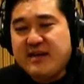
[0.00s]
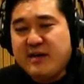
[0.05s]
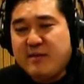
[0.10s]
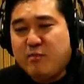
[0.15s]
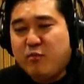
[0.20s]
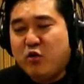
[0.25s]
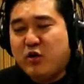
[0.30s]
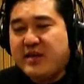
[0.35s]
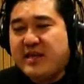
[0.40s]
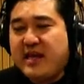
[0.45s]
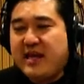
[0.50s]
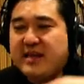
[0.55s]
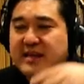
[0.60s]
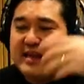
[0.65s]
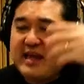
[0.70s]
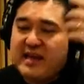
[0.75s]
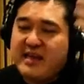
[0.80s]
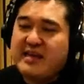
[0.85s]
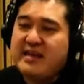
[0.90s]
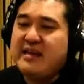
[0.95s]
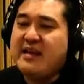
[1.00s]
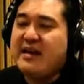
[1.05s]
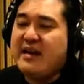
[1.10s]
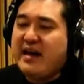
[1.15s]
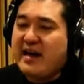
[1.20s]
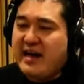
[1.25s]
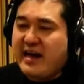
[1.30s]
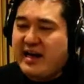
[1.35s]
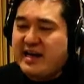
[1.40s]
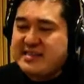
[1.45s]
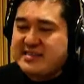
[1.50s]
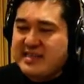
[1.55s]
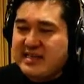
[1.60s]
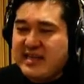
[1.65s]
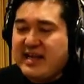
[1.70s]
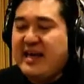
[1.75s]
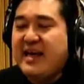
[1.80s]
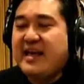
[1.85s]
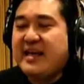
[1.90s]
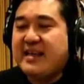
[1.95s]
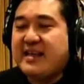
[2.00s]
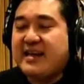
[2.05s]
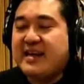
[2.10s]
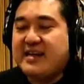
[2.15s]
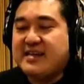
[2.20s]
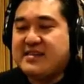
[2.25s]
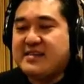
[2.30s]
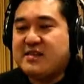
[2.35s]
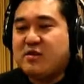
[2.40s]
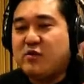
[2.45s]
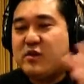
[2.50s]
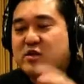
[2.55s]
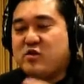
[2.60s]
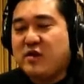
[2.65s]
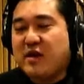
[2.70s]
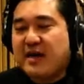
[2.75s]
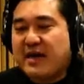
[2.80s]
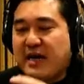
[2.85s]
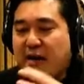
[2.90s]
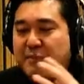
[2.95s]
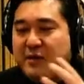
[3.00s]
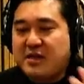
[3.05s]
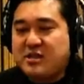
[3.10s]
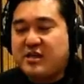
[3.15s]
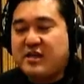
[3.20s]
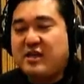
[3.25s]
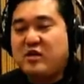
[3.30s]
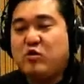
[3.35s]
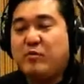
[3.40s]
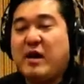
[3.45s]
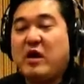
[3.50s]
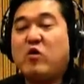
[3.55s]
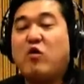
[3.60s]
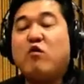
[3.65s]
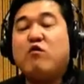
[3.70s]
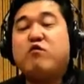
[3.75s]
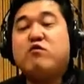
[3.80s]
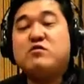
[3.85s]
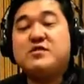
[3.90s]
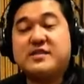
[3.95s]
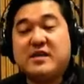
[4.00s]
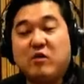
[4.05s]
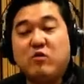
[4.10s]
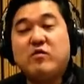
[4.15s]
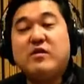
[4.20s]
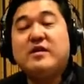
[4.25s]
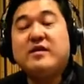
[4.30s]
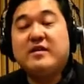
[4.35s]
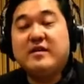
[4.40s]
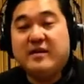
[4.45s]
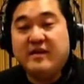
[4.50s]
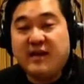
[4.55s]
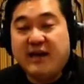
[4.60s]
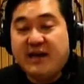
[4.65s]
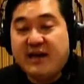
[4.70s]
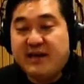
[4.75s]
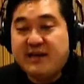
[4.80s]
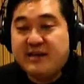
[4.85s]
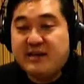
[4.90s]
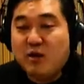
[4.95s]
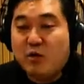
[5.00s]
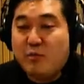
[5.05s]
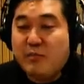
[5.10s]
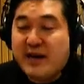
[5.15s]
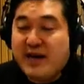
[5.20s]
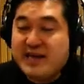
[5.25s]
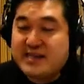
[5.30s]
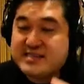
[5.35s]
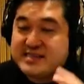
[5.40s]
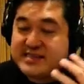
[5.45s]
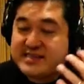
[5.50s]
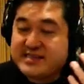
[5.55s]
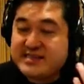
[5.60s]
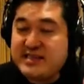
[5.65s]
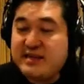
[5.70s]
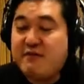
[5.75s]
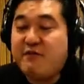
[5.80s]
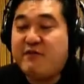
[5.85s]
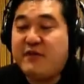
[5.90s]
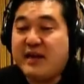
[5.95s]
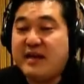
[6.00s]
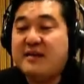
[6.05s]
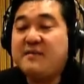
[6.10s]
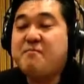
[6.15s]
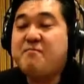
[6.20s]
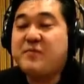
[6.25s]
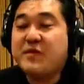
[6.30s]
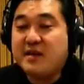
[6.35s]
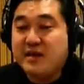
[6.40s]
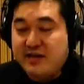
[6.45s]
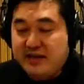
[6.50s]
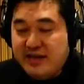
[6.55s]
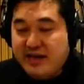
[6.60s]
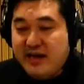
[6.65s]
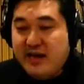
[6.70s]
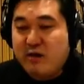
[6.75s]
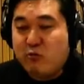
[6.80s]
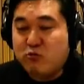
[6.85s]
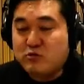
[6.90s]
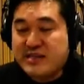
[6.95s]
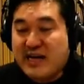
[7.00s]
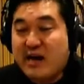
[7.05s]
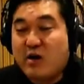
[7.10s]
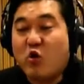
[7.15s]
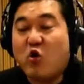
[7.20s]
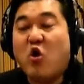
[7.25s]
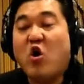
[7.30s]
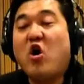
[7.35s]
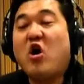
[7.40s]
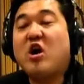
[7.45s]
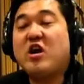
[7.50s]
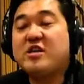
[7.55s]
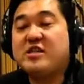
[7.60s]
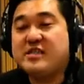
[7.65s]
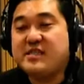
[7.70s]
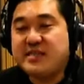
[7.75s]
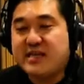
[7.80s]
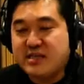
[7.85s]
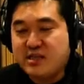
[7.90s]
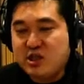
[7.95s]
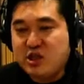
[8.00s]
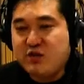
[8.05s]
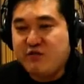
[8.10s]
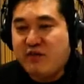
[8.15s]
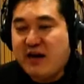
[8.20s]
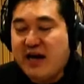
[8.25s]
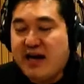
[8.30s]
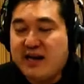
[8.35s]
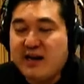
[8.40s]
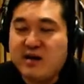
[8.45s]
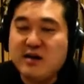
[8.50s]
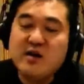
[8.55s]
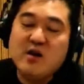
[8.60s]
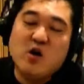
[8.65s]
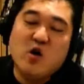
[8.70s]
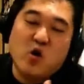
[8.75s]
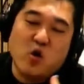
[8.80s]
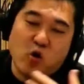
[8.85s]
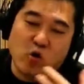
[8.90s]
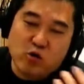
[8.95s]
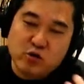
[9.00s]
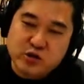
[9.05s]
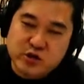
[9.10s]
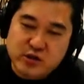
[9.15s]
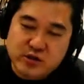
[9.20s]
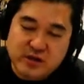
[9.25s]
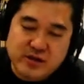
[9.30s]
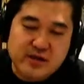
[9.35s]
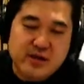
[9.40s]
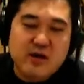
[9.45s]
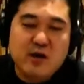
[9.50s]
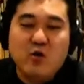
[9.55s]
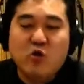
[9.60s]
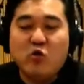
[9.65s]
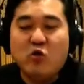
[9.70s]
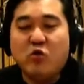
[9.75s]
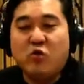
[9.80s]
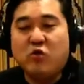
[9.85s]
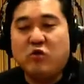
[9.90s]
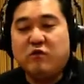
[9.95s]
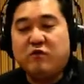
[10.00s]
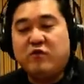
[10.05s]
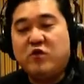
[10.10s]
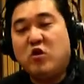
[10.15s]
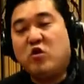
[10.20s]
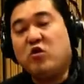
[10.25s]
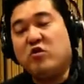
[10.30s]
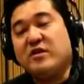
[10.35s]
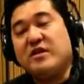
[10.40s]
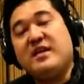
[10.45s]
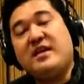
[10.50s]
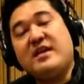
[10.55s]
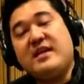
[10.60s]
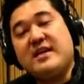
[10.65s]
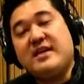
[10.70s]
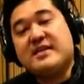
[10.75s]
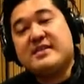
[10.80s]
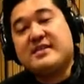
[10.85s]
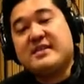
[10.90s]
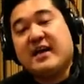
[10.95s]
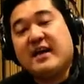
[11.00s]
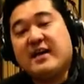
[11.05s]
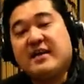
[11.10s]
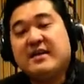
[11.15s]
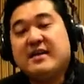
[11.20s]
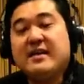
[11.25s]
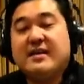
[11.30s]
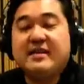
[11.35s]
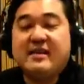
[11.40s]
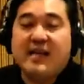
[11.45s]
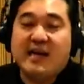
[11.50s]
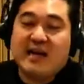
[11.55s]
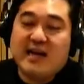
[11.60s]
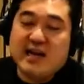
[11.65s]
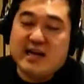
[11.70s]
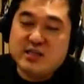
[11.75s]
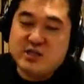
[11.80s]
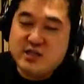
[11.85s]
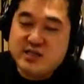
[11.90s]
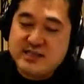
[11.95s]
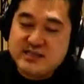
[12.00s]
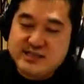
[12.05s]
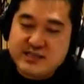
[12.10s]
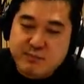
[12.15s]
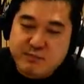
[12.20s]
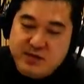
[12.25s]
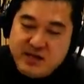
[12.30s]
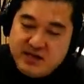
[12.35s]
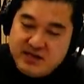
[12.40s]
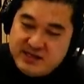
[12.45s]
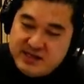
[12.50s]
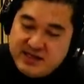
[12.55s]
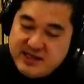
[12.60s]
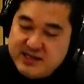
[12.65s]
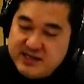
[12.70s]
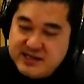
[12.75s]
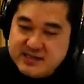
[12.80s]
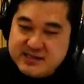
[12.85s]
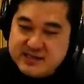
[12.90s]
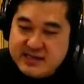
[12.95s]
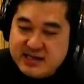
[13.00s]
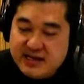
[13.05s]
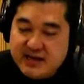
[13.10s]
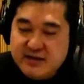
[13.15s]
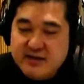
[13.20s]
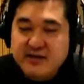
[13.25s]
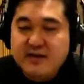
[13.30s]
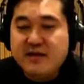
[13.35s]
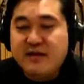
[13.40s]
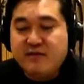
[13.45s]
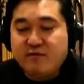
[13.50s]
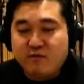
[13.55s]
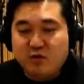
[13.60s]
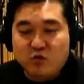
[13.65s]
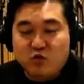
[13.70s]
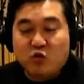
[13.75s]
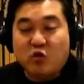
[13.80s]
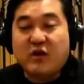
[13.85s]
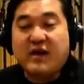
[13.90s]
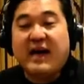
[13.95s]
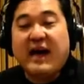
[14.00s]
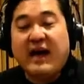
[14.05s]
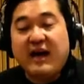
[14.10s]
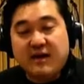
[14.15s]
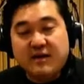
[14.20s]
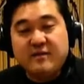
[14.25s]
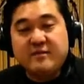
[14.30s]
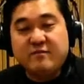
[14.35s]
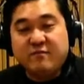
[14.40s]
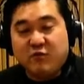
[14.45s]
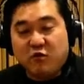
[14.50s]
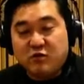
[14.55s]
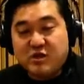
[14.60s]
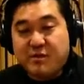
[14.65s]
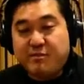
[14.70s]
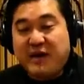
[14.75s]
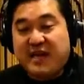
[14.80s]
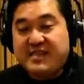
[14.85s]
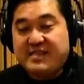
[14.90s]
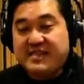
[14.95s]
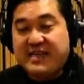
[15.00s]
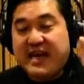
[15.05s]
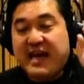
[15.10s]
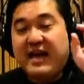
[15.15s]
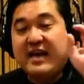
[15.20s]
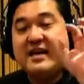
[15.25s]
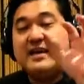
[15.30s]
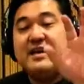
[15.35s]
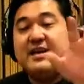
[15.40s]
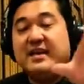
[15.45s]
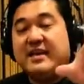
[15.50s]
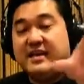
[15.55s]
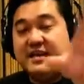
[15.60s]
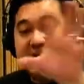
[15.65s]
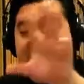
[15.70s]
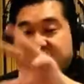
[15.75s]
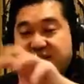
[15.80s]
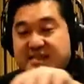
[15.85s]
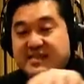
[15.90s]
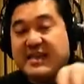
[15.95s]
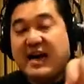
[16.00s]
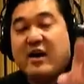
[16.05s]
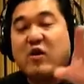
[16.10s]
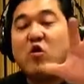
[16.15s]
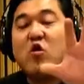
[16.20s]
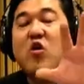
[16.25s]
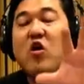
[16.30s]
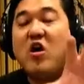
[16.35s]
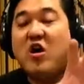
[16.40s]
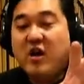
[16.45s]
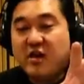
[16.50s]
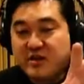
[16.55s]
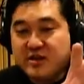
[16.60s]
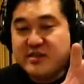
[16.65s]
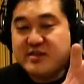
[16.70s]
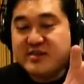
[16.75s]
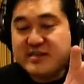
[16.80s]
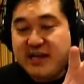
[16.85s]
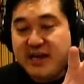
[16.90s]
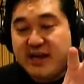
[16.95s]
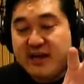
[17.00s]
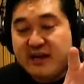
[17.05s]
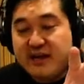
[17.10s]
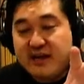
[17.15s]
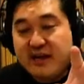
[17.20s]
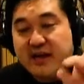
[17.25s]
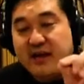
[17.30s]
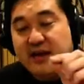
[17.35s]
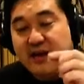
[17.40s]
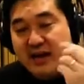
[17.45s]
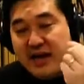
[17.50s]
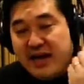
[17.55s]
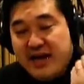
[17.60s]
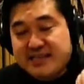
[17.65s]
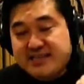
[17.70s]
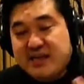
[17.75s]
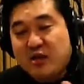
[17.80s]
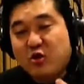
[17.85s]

porque tem as letras, então isso acaba gerando uma confusão, né? Então, para cifra, né, os acordes que a gente fala, onde o violonista, tecladista, pianista vão tocar, vão se basear nesses acordes, né? Essa